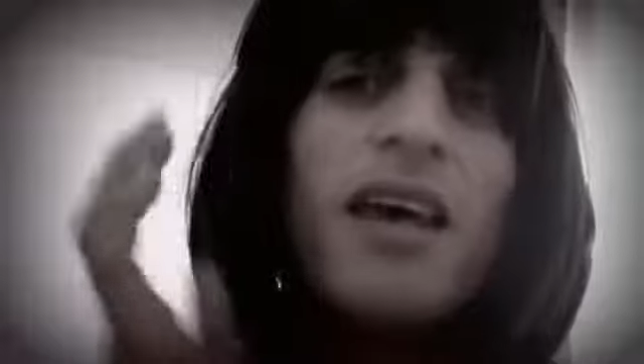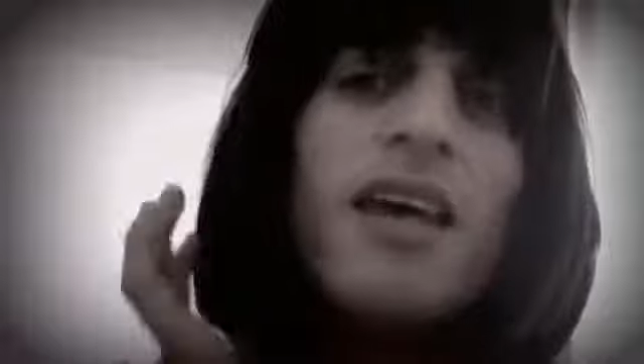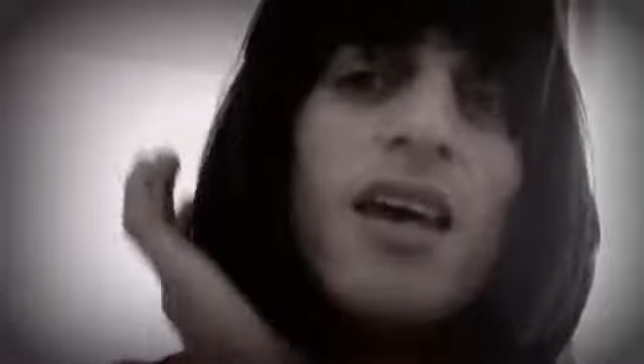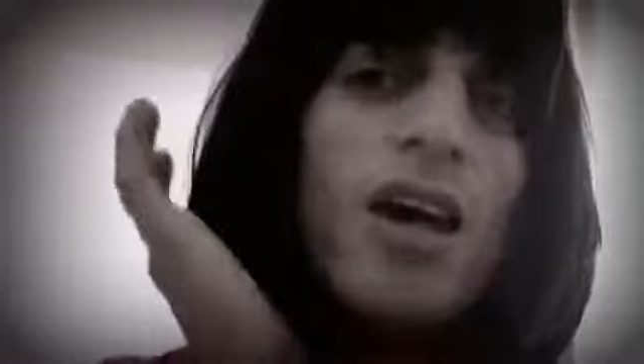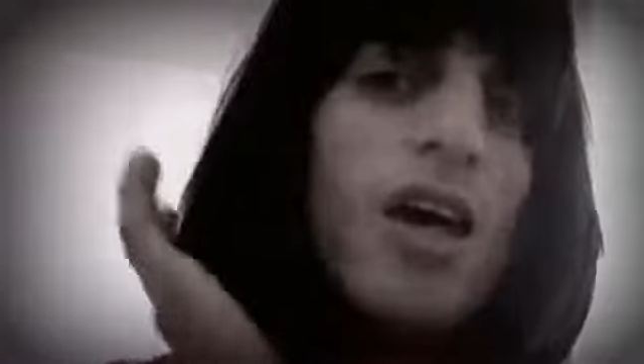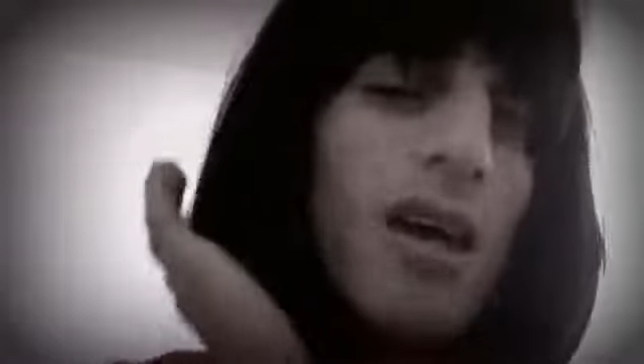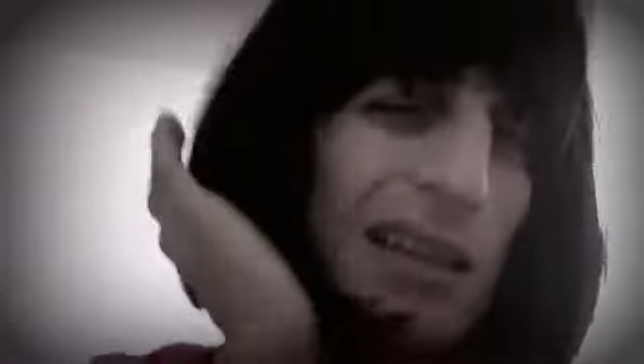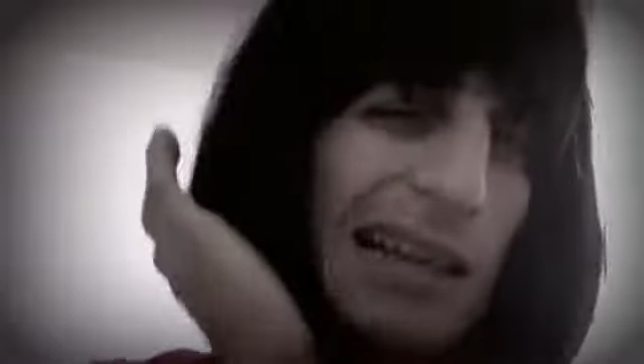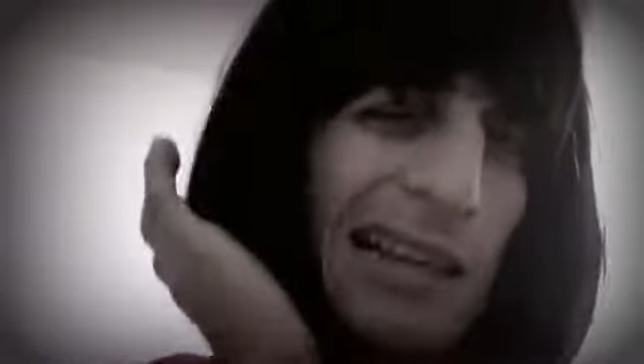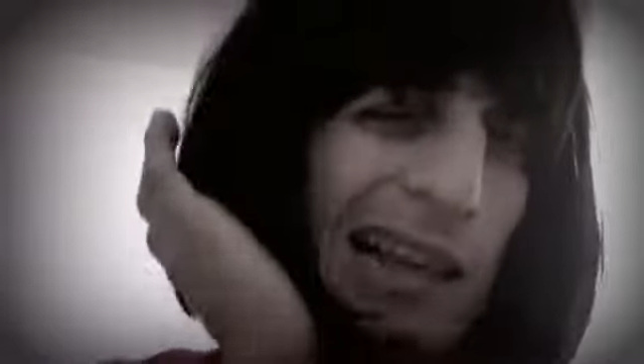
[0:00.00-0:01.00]
Et euh,
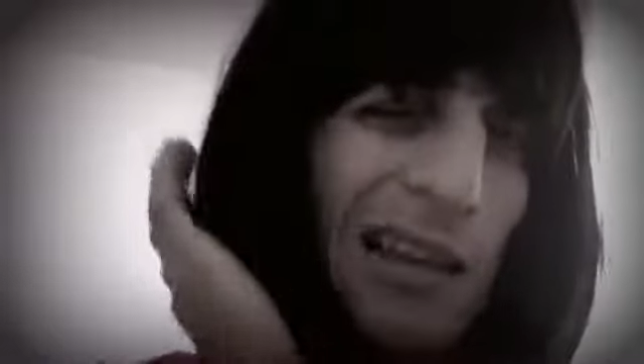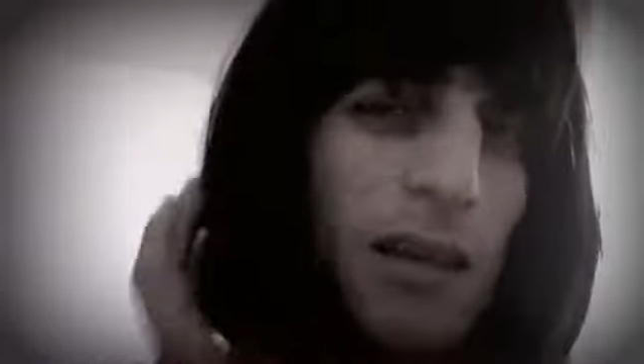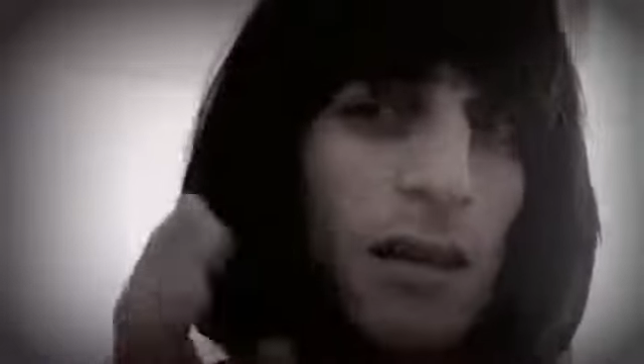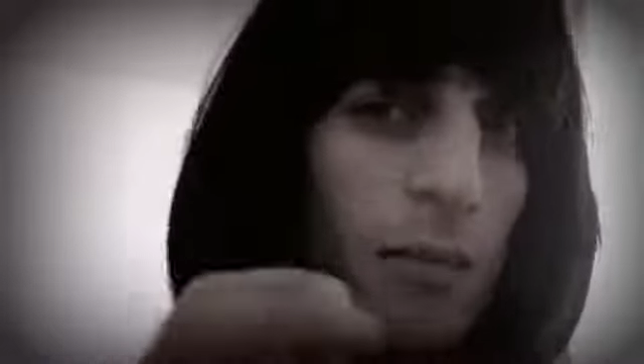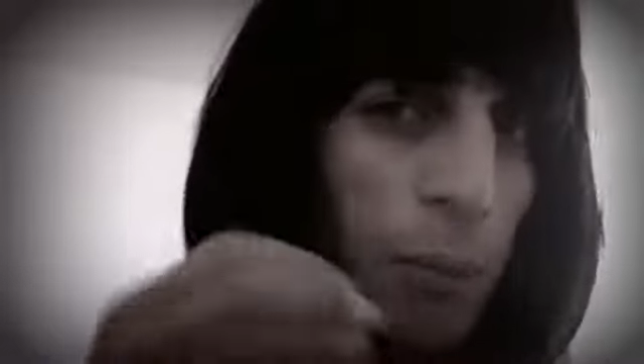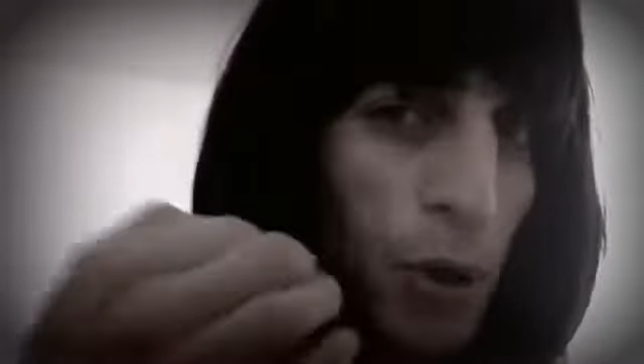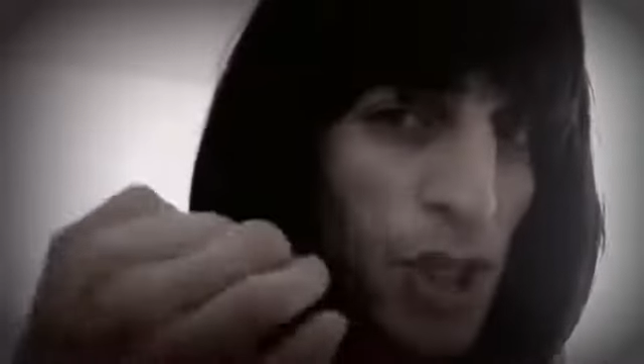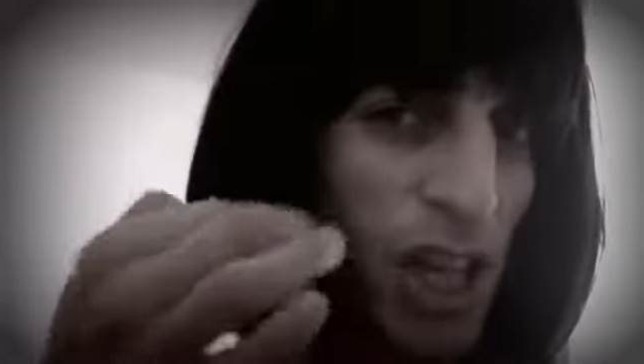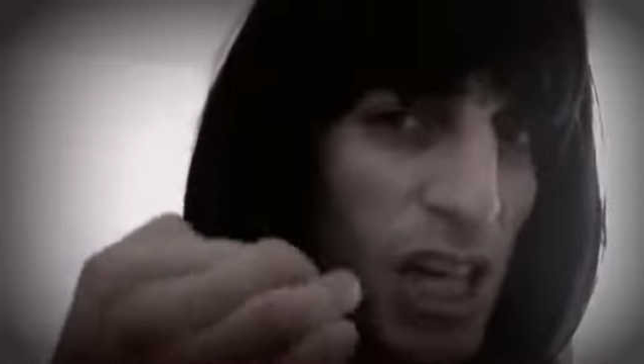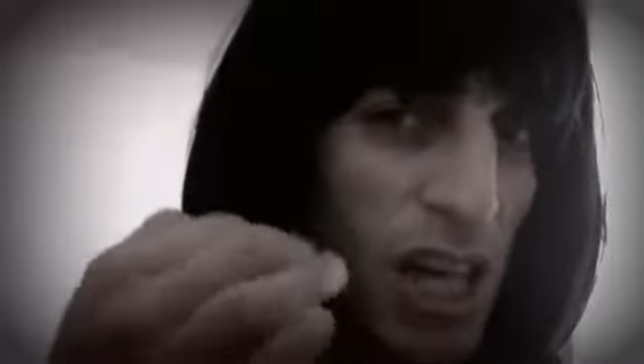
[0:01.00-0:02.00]

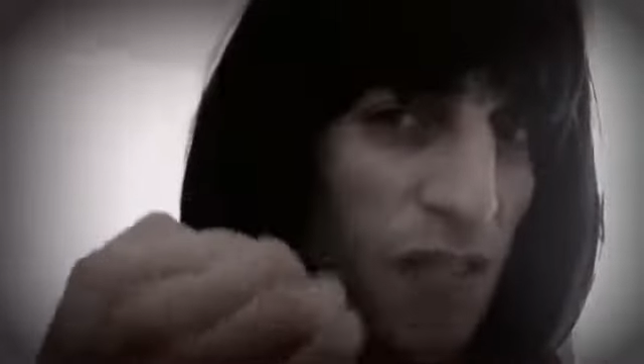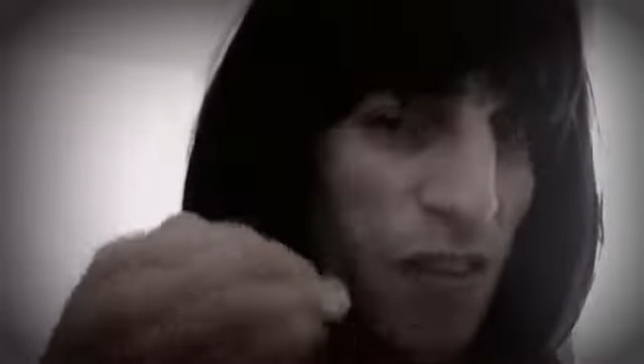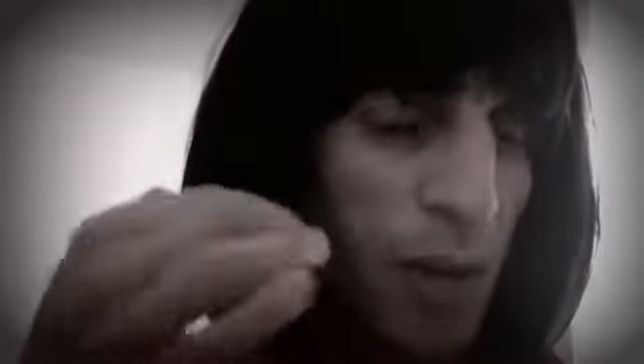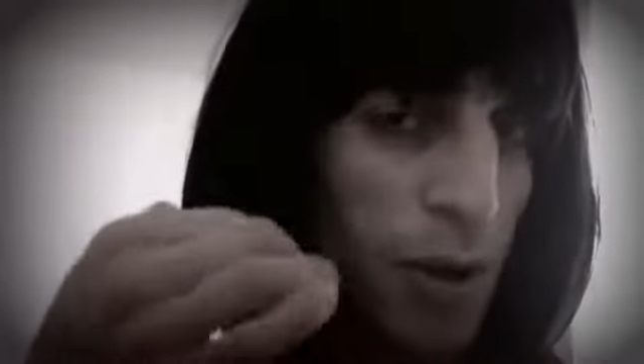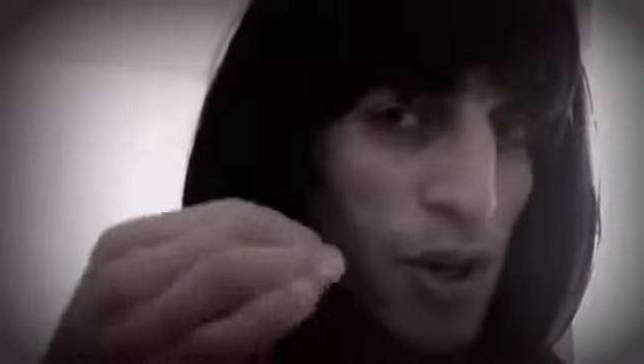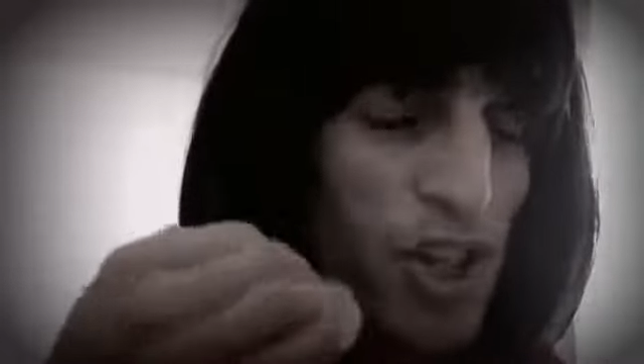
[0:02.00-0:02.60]
brushing les filles,